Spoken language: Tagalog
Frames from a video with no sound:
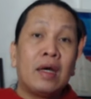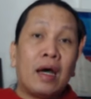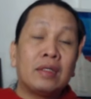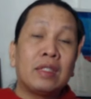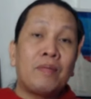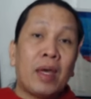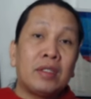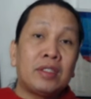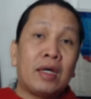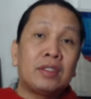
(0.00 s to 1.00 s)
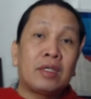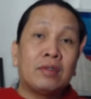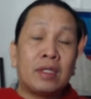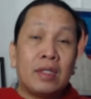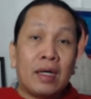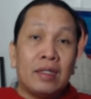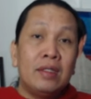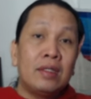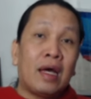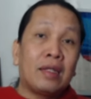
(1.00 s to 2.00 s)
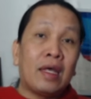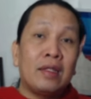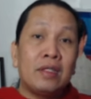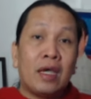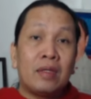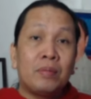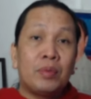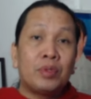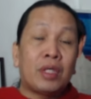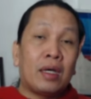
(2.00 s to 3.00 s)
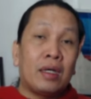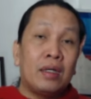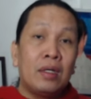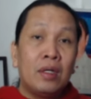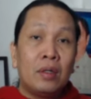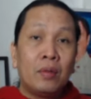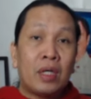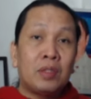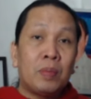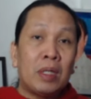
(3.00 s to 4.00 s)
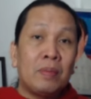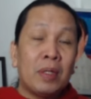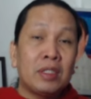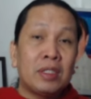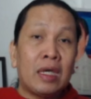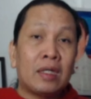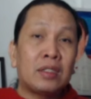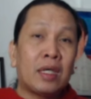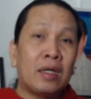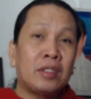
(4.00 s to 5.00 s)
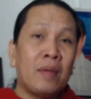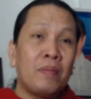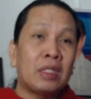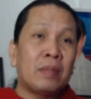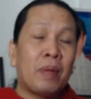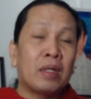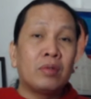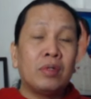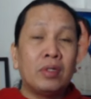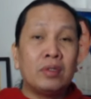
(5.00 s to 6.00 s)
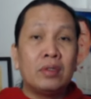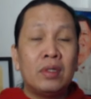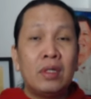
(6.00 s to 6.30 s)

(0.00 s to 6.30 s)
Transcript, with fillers: ang depensa at seguridad natin diyan po sa West Philippine Sea at saka syempre sa pagtugon